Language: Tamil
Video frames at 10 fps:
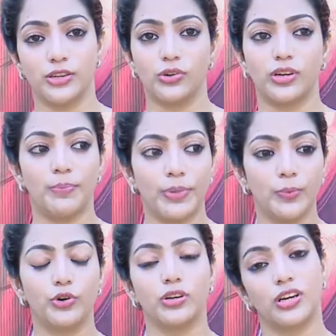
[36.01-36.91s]
சார் இருக்கும் அப்பா
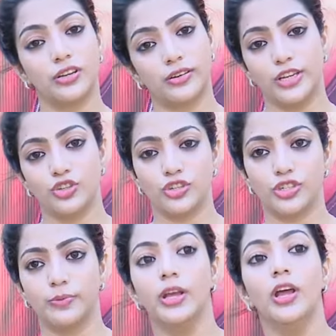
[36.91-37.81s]
பொண்ணுக்கான
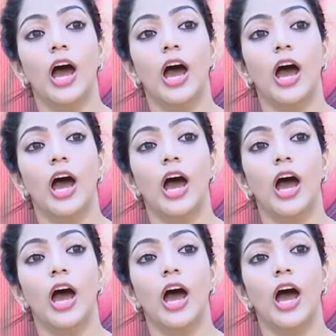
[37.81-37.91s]
ரிலேஷன்ஷிப்